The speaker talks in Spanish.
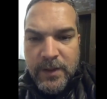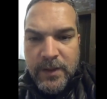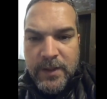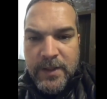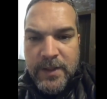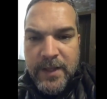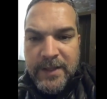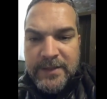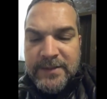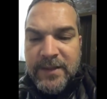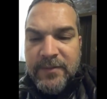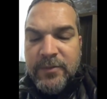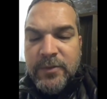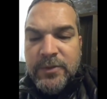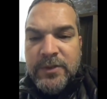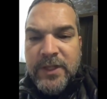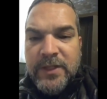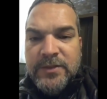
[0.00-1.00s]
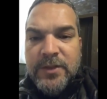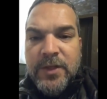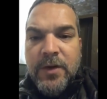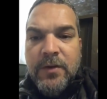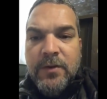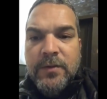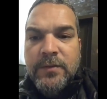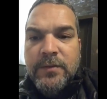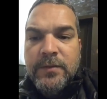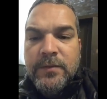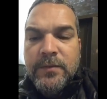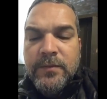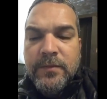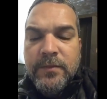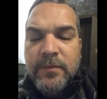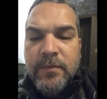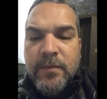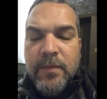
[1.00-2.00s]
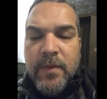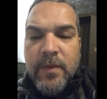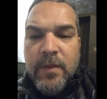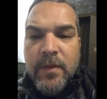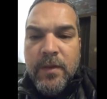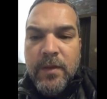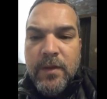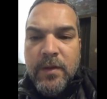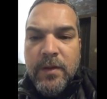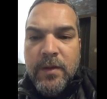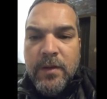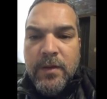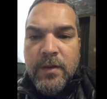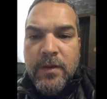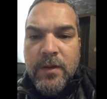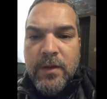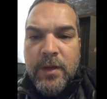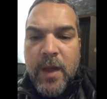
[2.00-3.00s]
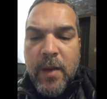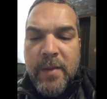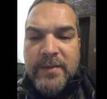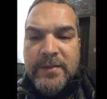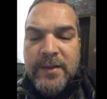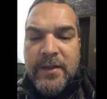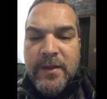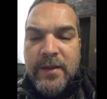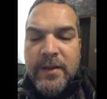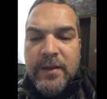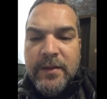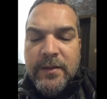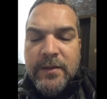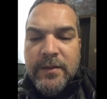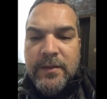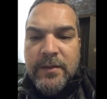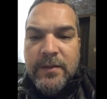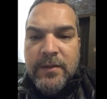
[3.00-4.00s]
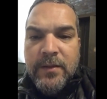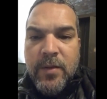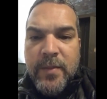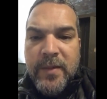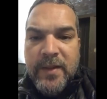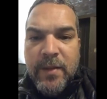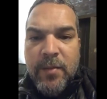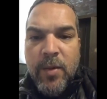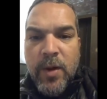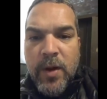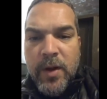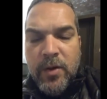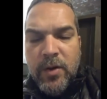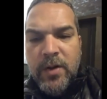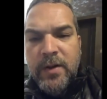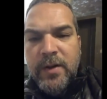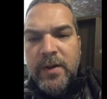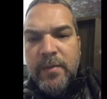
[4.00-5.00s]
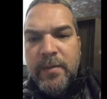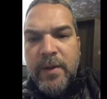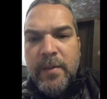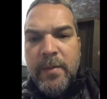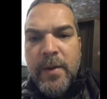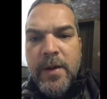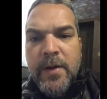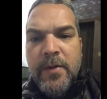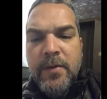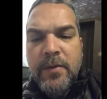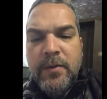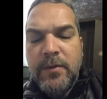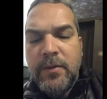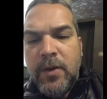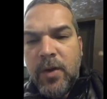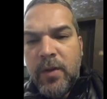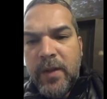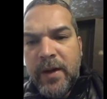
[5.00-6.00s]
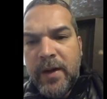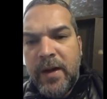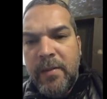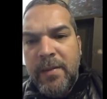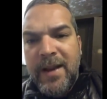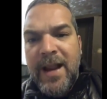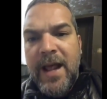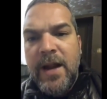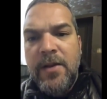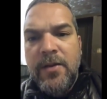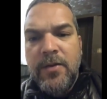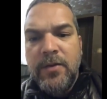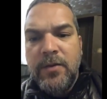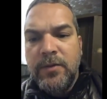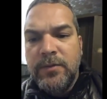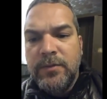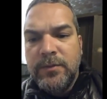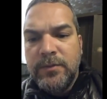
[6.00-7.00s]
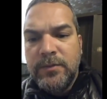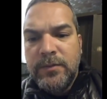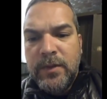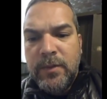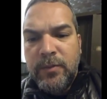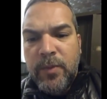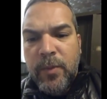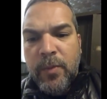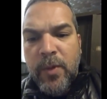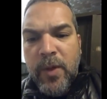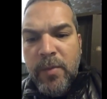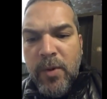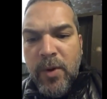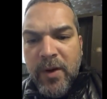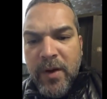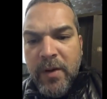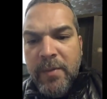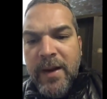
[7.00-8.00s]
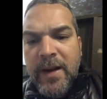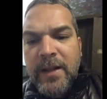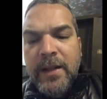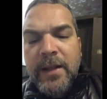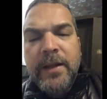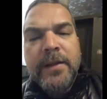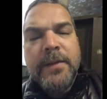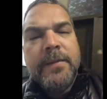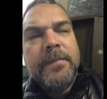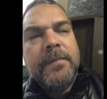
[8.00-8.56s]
Y en esa frustración, que a veces cometemos el error de deprimirnos o de rebelarnos, nos podemos rebelde,